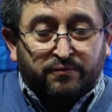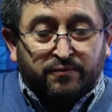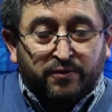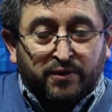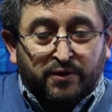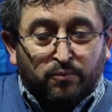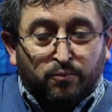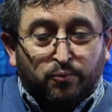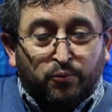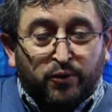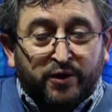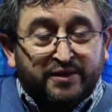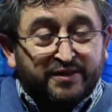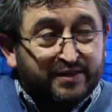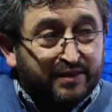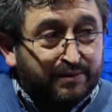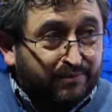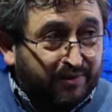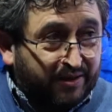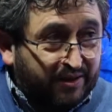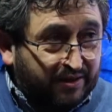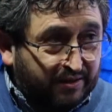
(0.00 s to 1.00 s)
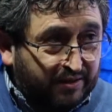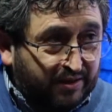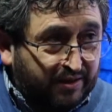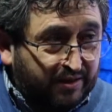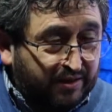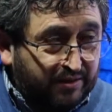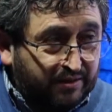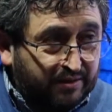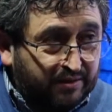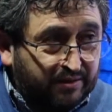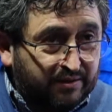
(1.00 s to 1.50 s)
fue un buen
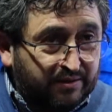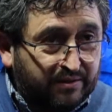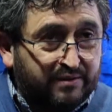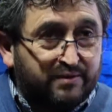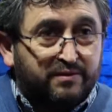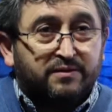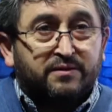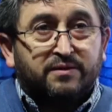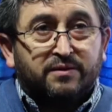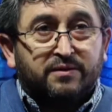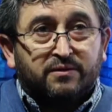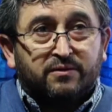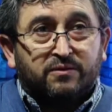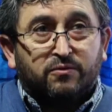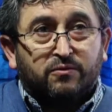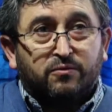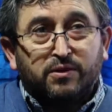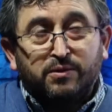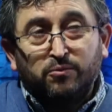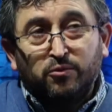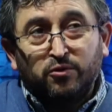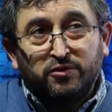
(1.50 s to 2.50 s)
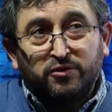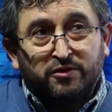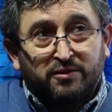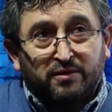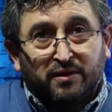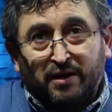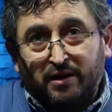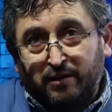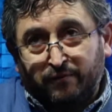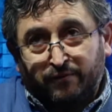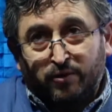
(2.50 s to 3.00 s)
semestre, Tuvimos
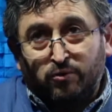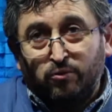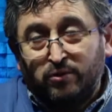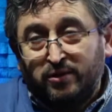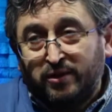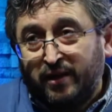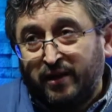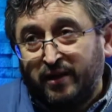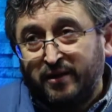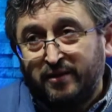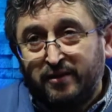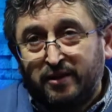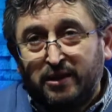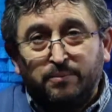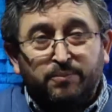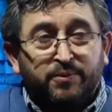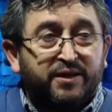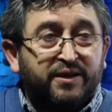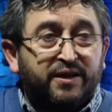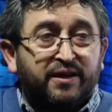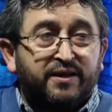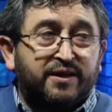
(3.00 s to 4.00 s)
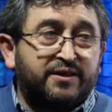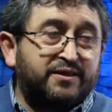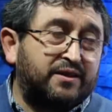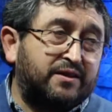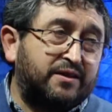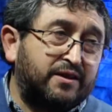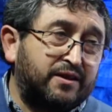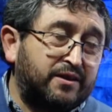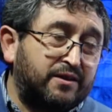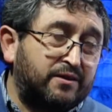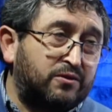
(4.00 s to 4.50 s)
las dificultades típicas que
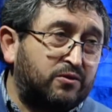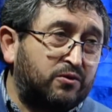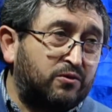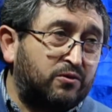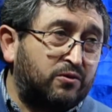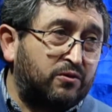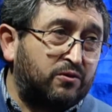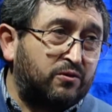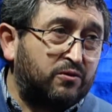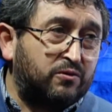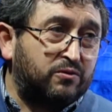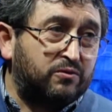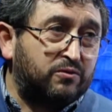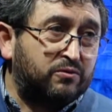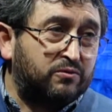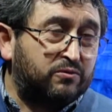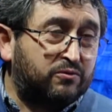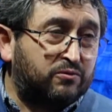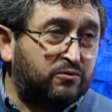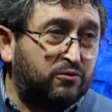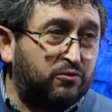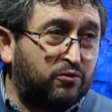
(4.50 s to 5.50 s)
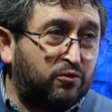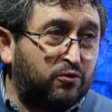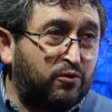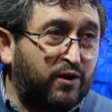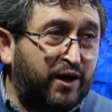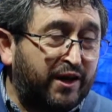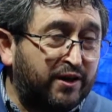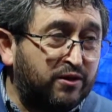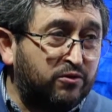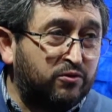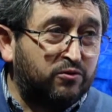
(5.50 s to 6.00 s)
se tienen todos los, todos los
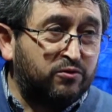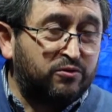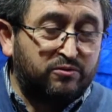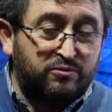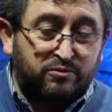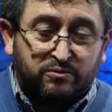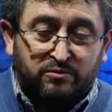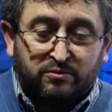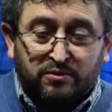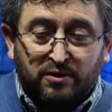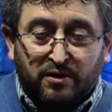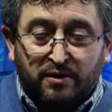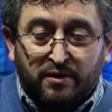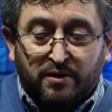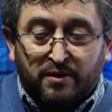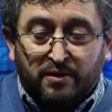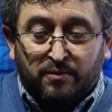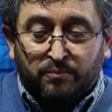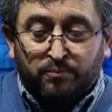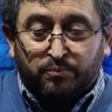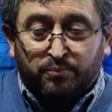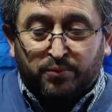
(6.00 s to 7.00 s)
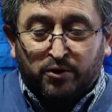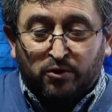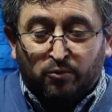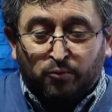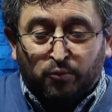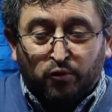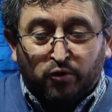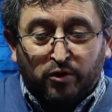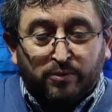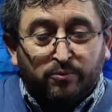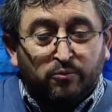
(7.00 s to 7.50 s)
años, pero
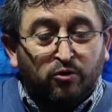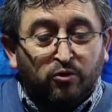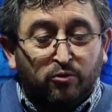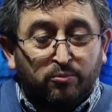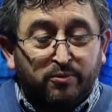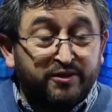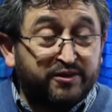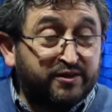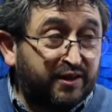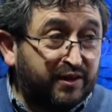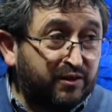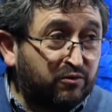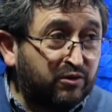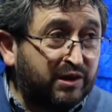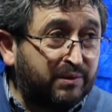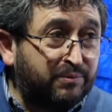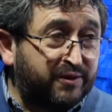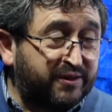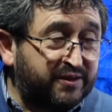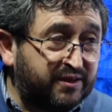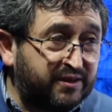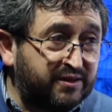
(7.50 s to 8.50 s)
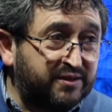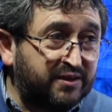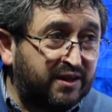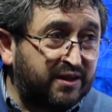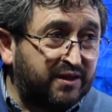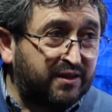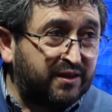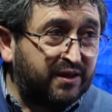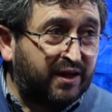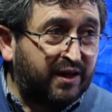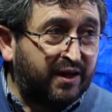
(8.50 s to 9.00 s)
pudimos comenzar con la
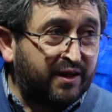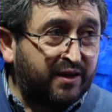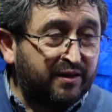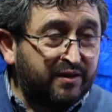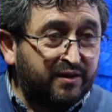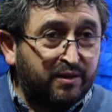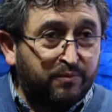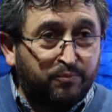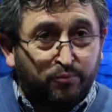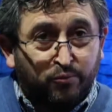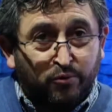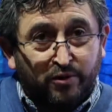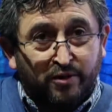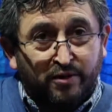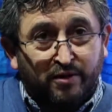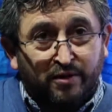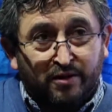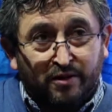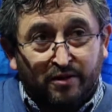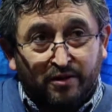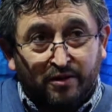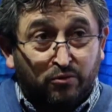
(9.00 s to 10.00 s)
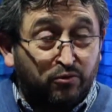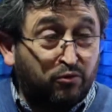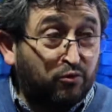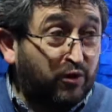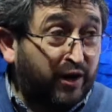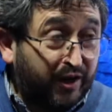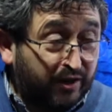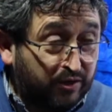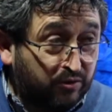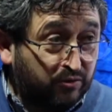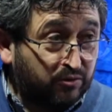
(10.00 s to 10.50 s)
presencialidad después de estos
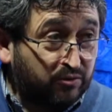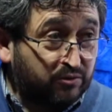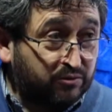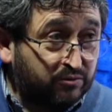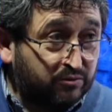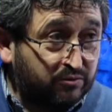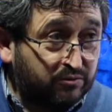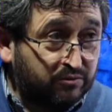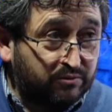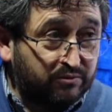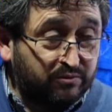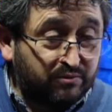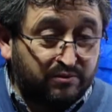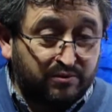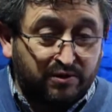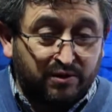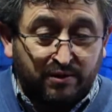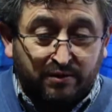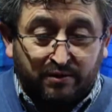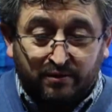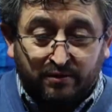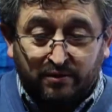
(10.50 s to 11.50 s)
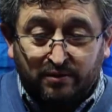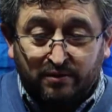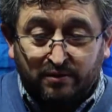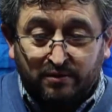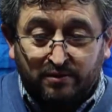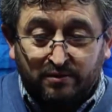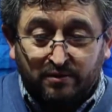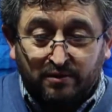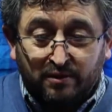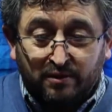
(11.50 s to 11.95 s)
dos años que,